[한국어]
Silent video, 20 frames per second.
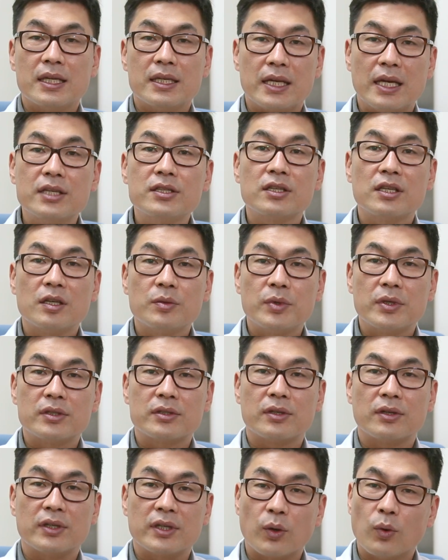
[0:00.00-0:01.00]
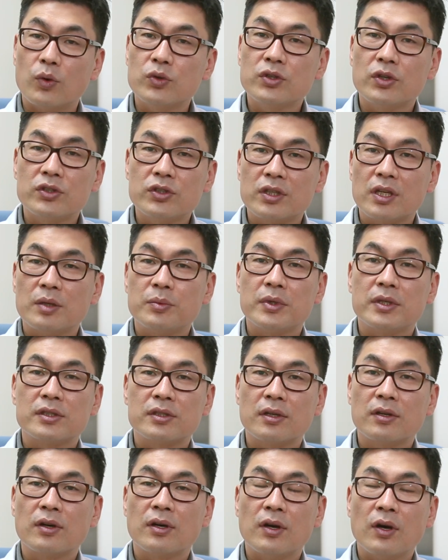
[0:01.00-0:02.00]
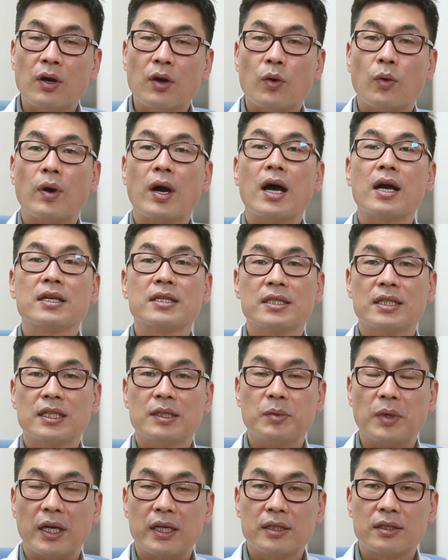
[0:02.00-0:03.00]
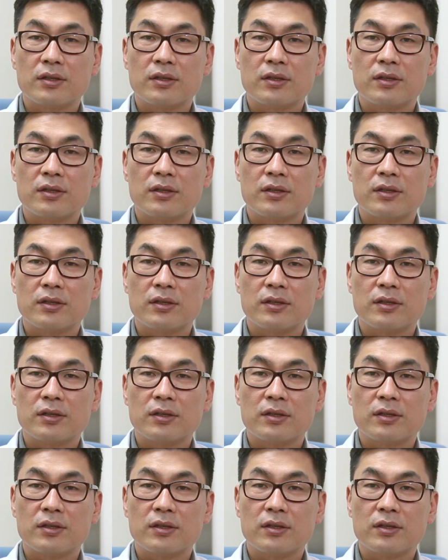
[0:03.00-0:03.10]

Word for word: 예전에 비해서 오전 전에 비해서 확실히 많이